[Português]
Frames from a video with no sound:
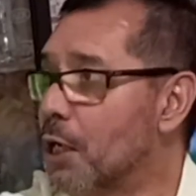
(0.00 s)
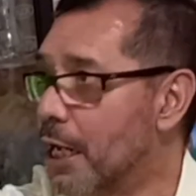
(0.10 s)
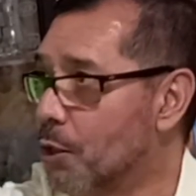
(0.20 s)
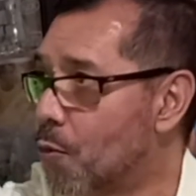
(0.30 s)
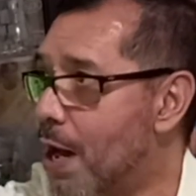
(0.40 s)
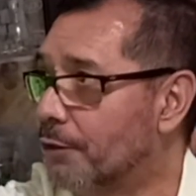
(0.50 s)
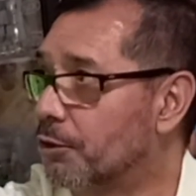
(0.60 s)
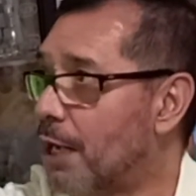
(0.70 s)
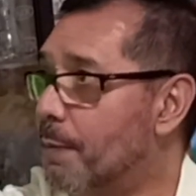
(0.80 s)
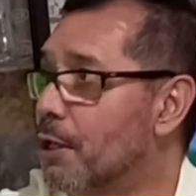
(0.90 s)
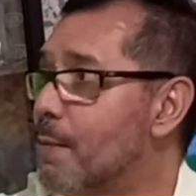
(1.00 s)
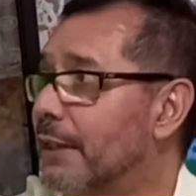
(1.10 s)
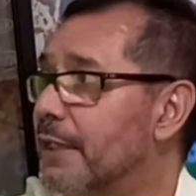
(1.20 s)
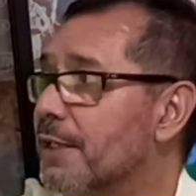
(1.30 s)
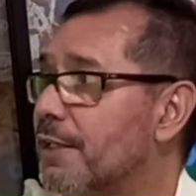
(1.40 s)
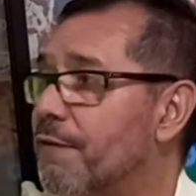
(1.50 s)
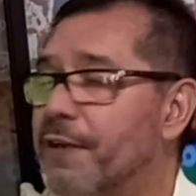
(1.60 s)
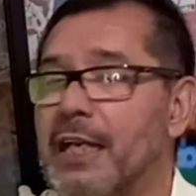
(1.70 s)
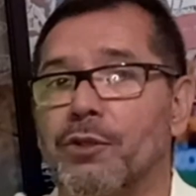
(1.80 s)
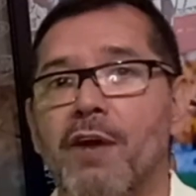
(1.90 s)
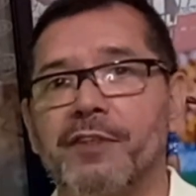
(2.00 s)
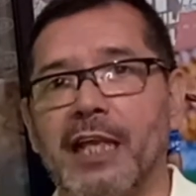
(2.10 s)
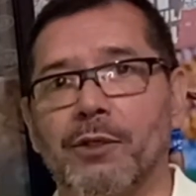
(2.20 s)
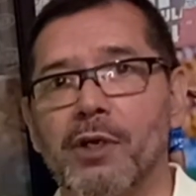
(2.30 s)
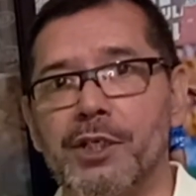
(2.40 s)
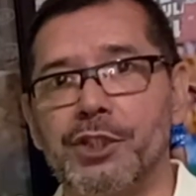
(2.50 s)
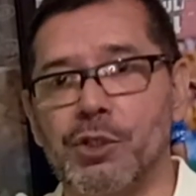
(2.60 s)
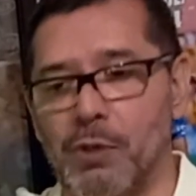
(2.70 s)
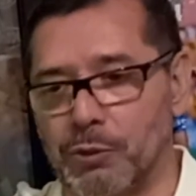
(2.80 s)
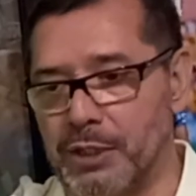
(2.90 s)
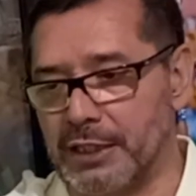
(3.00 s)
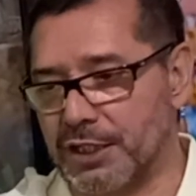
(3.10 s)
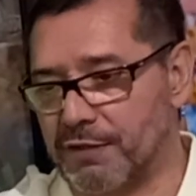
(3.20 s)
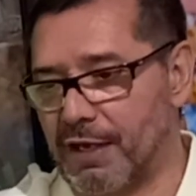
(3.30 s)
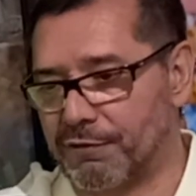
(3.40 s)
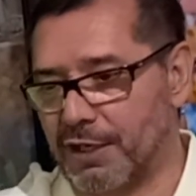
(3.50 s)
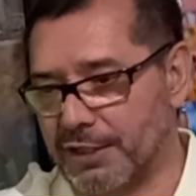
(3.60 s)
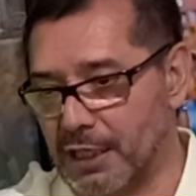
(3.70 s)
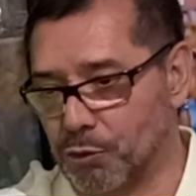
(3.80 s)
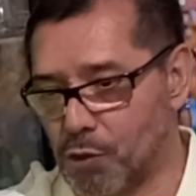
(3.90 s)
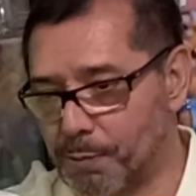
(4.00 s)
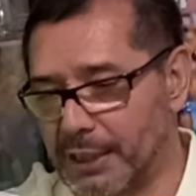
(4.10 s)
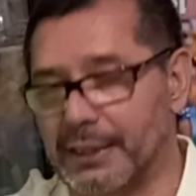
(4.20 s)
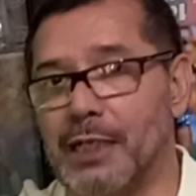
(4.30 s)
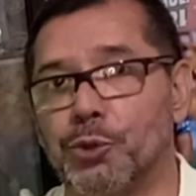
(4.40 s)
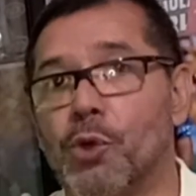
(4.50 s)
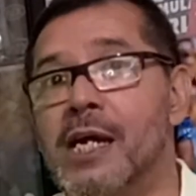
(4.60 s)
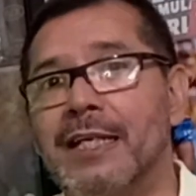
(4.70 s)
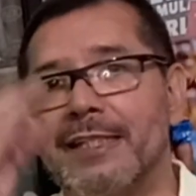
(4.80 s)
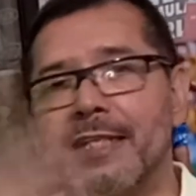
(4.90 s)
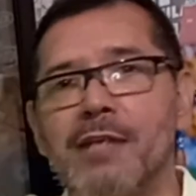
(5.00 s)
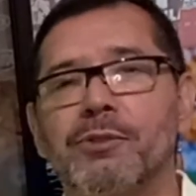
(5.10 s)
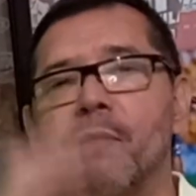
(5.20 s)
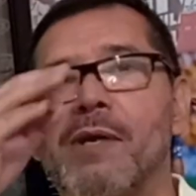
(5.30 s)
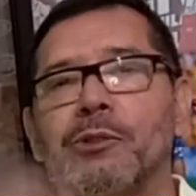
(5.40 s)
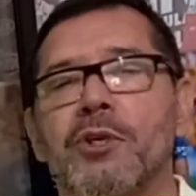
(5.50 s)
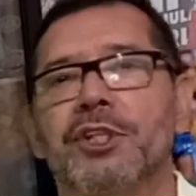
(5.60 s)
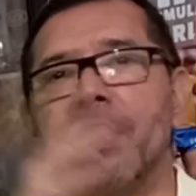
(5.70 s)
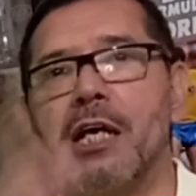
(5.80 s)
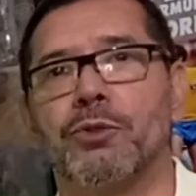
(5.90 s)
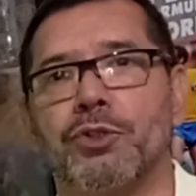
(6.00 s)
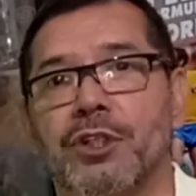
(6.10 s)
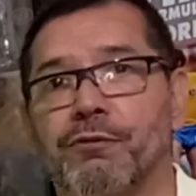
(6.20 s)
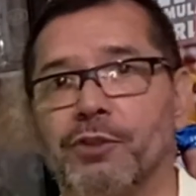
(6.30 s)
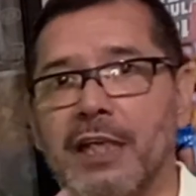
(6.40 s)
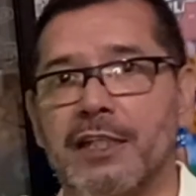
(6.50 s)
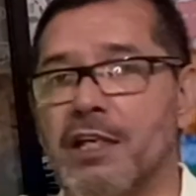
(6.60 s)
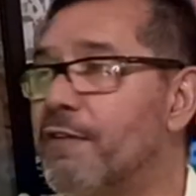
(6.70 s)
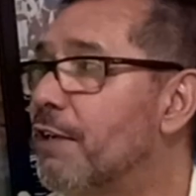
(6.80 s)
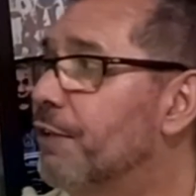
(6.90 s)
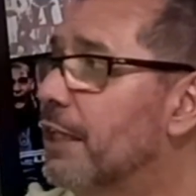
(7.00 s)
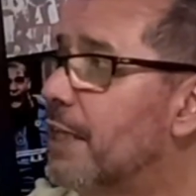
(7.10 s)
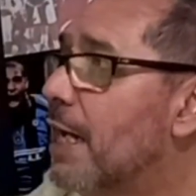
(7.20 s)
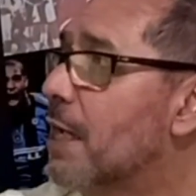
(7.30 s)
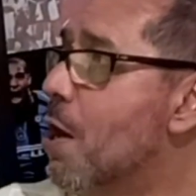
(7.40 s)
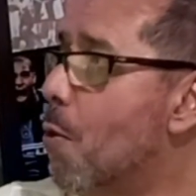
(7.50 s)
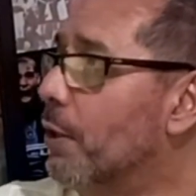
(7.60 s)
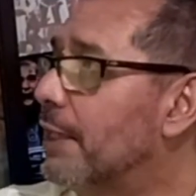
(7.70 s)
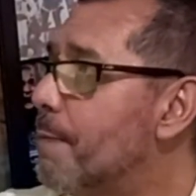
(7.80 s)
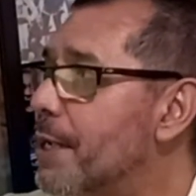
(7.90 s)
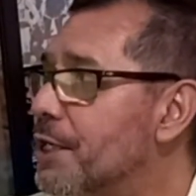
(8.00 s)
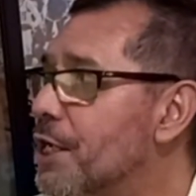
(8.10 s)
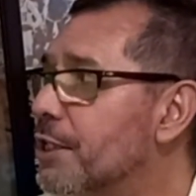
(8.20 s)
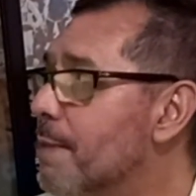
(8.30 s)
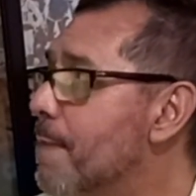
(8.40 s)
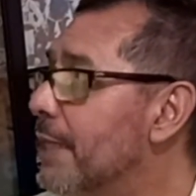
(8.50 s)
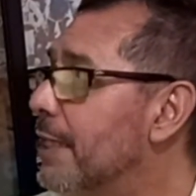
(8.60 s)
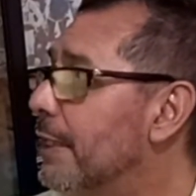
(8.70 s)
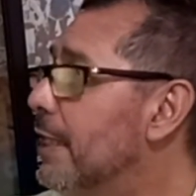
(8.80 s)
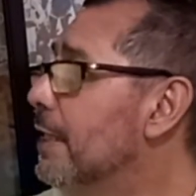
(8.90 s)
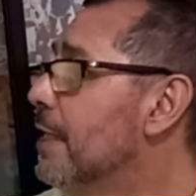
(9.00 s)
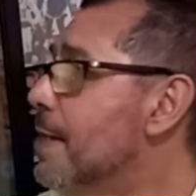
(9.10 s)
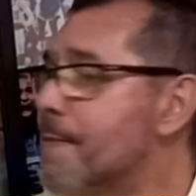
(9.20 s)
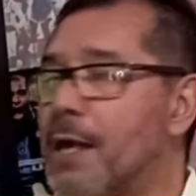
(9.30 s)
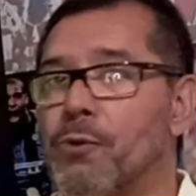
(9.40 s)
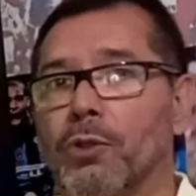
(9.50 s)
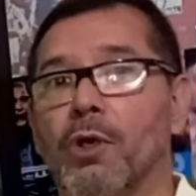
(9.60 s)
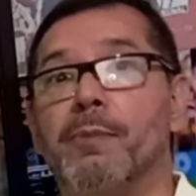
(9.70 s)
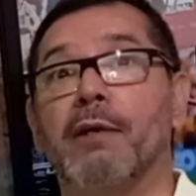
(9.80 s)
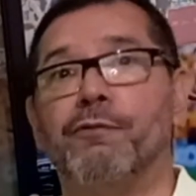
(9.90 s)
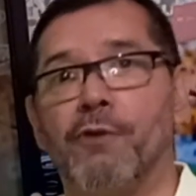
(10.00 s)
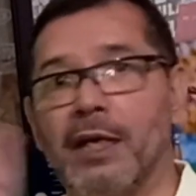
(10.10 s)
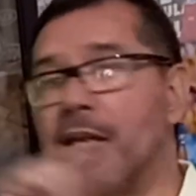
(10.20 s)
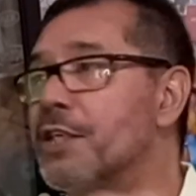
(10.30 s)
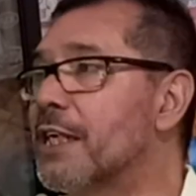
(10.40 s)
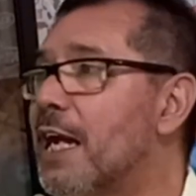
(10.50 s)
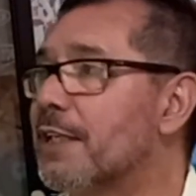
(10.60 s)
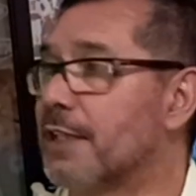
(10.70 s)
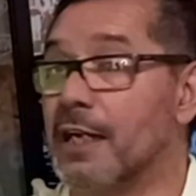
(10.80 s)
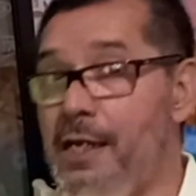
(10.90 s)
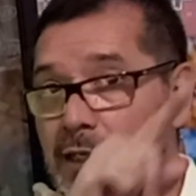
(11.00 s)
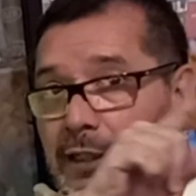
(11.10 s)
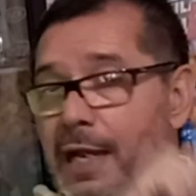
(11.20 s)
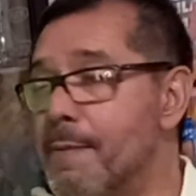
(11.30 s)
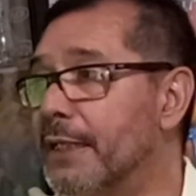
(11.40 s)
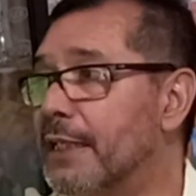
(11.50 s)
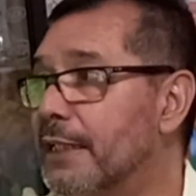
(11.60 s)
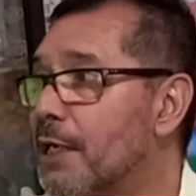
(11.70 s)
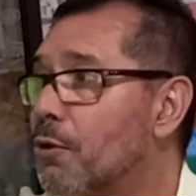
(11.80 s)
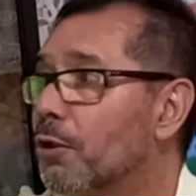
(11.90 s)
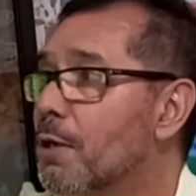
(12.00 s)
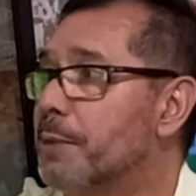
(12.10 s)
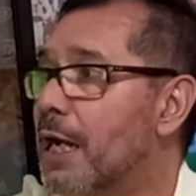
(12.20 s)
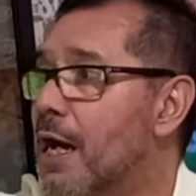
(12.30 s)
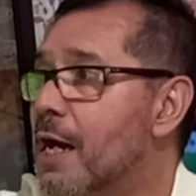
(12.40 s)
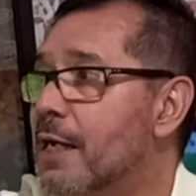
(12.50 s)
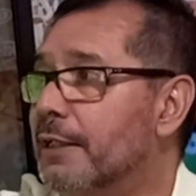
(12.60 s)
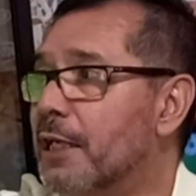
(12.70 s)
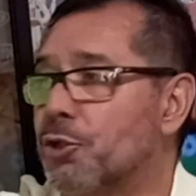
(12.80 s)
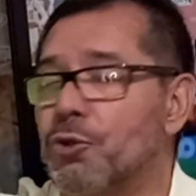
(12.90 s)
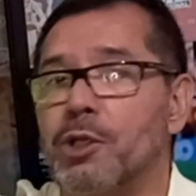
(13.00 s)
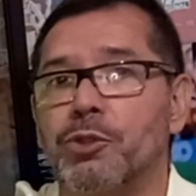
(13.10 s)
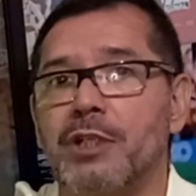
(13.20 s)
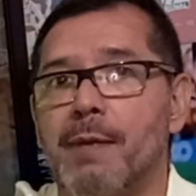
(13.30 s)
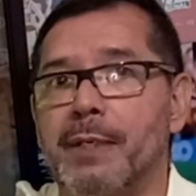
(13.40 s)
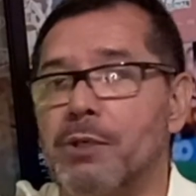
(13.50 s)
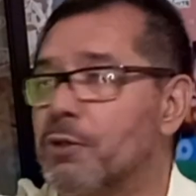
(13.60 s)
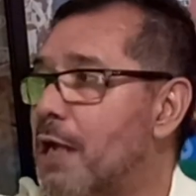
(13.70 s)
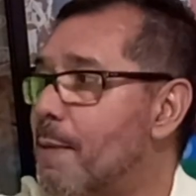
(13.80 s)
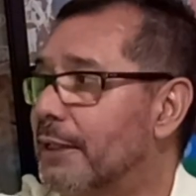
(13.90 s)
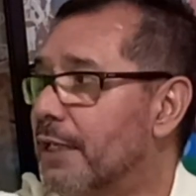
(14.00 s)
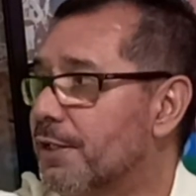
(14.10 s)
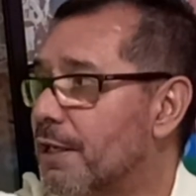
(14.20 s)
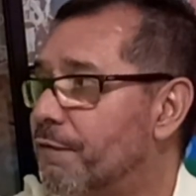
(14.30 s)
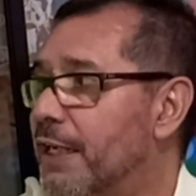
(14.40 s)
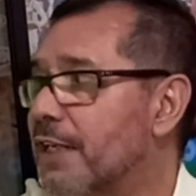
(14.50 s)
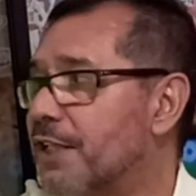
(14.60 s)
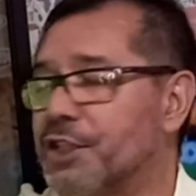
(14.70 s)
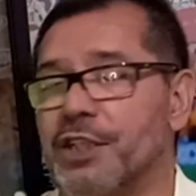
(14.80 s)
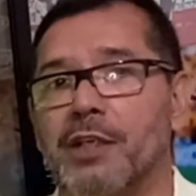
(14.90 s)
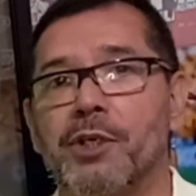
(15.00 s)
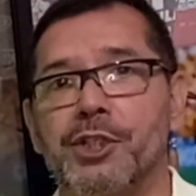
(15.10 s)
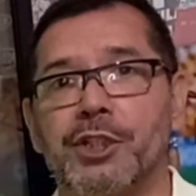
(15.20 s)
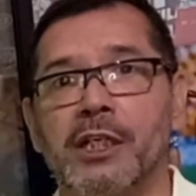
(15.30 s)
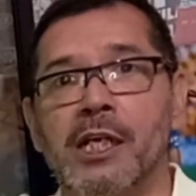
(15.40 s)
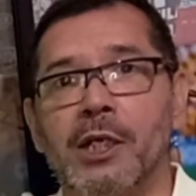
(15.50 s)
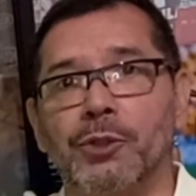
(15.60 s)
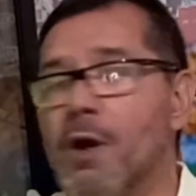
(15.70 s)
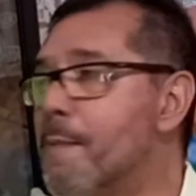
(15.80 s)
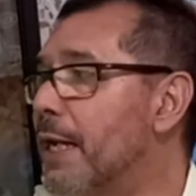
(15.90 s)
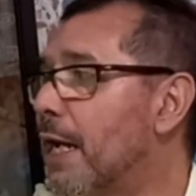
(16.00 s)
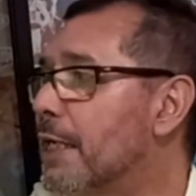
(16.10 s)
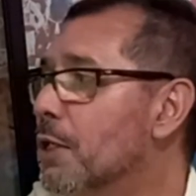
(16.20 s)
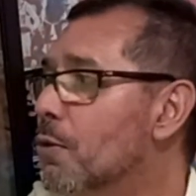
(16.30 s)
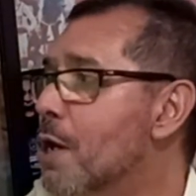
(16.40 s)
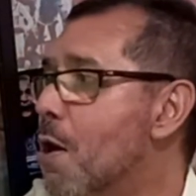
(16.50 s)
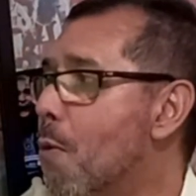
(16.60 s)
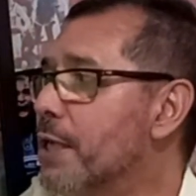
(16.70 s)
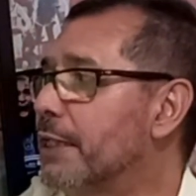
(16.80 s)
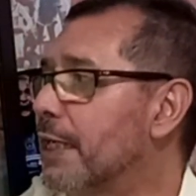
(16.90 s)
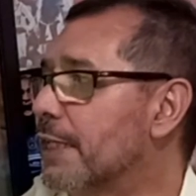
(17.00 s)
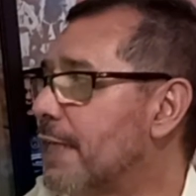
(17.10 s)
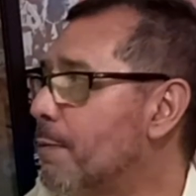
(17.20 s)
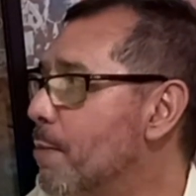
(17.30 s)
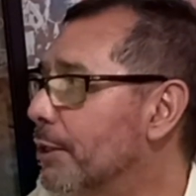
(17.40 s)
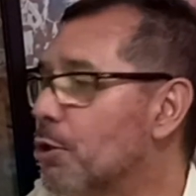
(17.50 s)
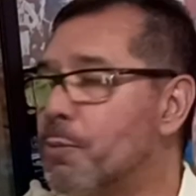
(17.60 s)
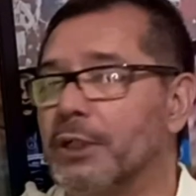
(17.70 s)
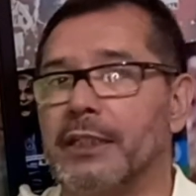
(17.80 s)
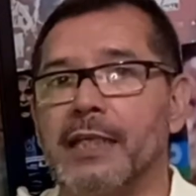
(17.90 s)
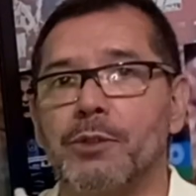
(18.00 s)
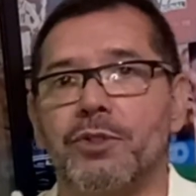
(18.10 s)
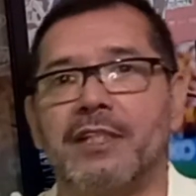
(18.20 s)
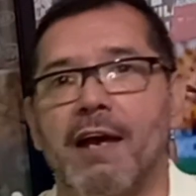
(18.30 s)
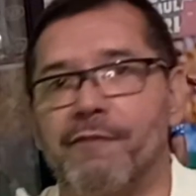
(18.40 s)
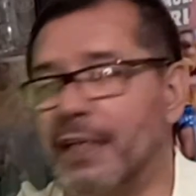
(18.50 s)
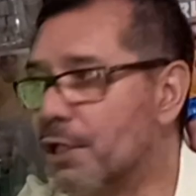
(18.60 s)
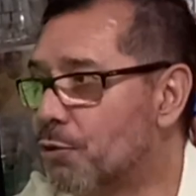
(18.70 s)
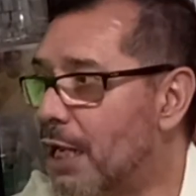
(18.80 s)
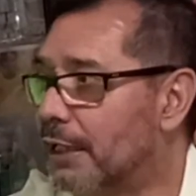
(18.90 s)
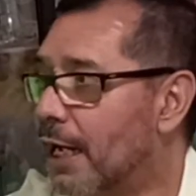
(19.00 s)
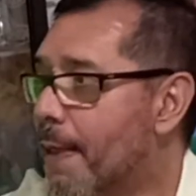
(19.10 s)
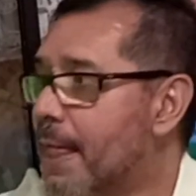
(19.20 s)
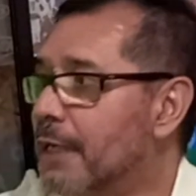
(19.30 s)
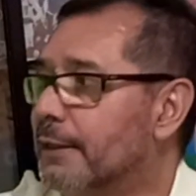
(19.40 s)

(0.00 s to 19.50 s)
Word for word: Em 4 de abril, uma terça-feira, 9 da noite, quando o Inter estiver fazendo, completando 114 anos de fundação, vai enfrentar o Independiente Medellín da Colômbia fora de casa, lá em Medellín, na Colômbia. 18 de abril, que é uma terça-feira, 7 da noite, no Beira-Rio, o Inter recebe o Metropolitanos da Venezuela.